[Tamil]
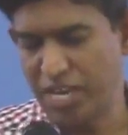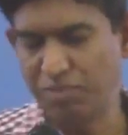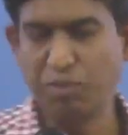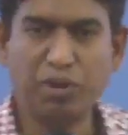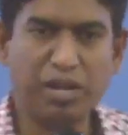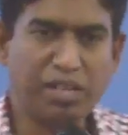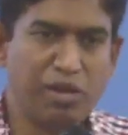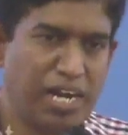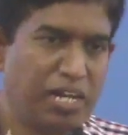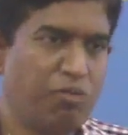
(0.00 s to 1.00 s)
வழுவி
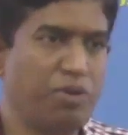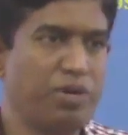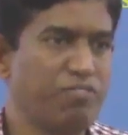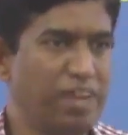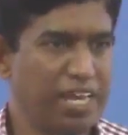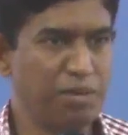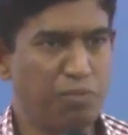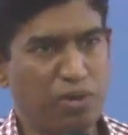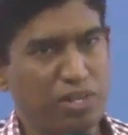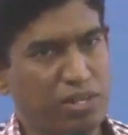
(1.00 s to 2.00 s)
போகிறதையும் ஆண்டவரை விட்டு விலகி
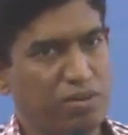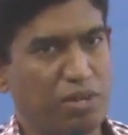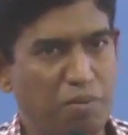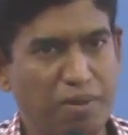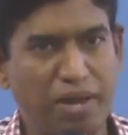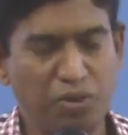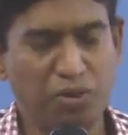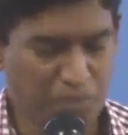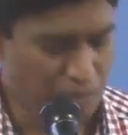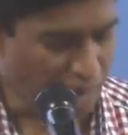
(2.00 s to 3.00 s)
போனதையும் நம்ம
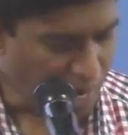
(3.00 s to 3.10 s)
பார்க்குறோம்